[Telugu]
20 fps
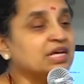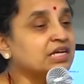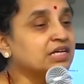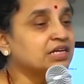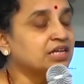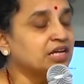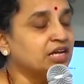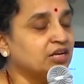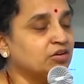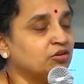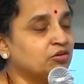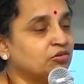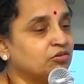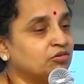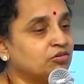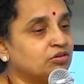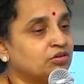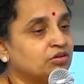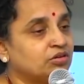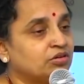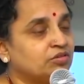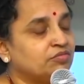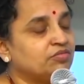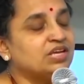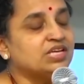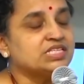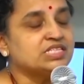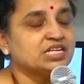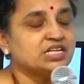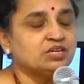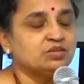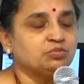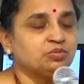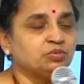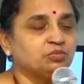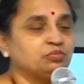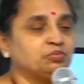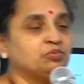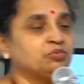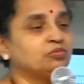ఎగ్ ఎల్లో వేసన
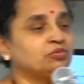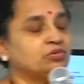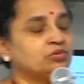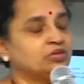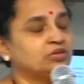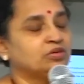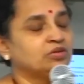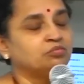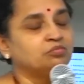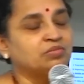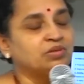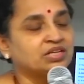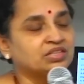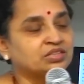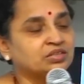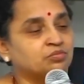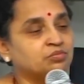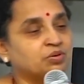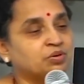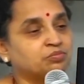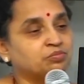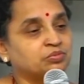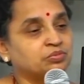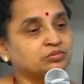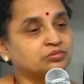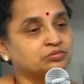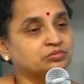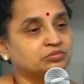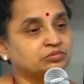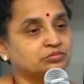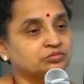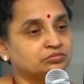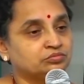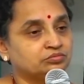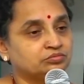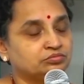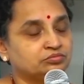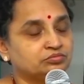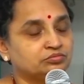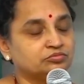పప్పు బాదం పప్పు
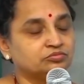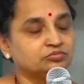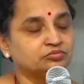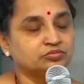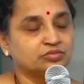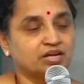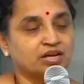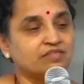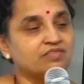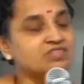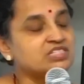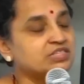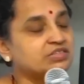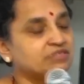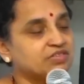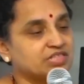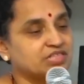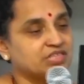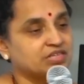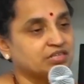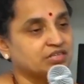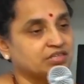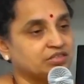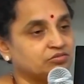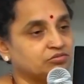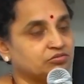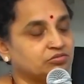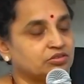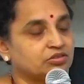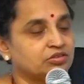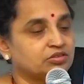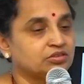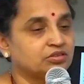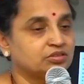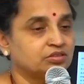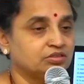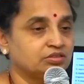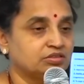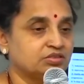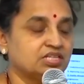అవిసి విత్తనాలు
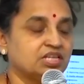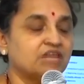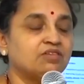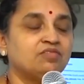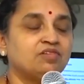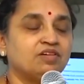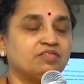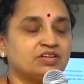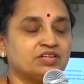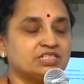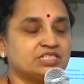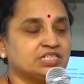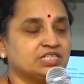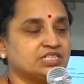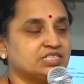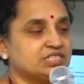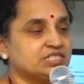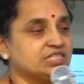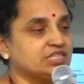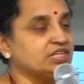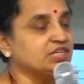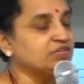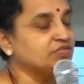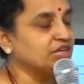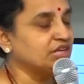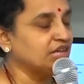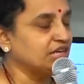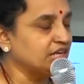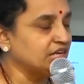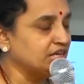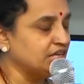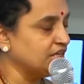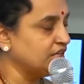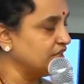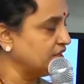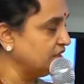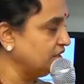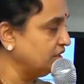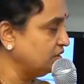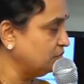సన్ఫ్లవర్ సీడ్స్ ఇవి
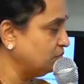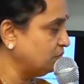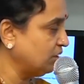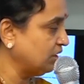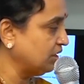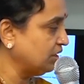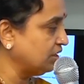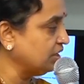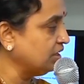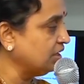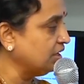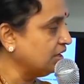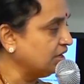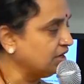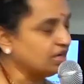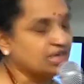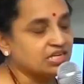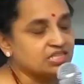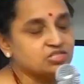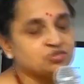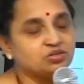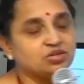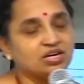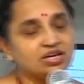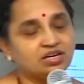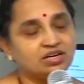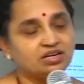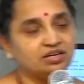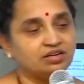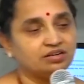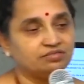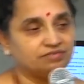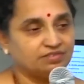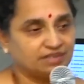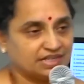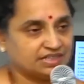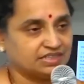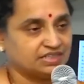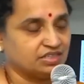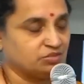అన్నీ మనకి న్యాచురల్
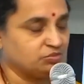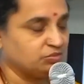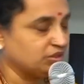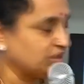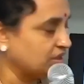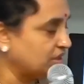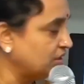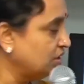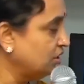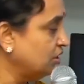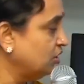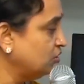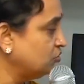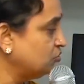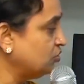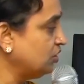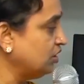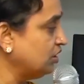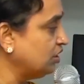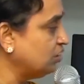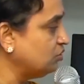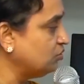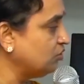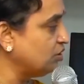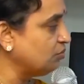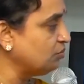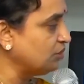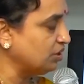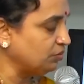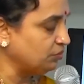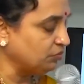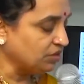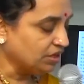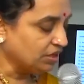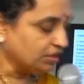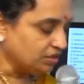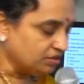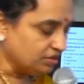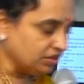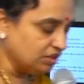ఫ్యాట్ అనమాట సో ఇది కూడా మనం
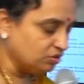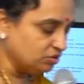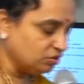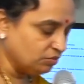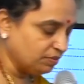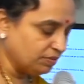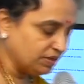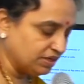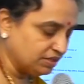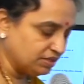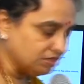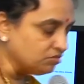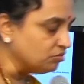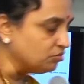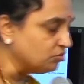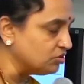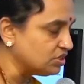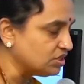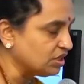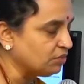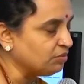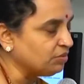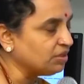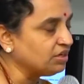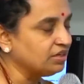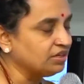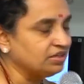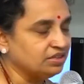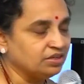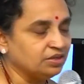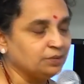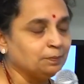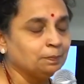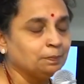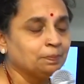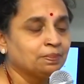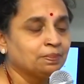దీంతో పాటు చామగడ్డ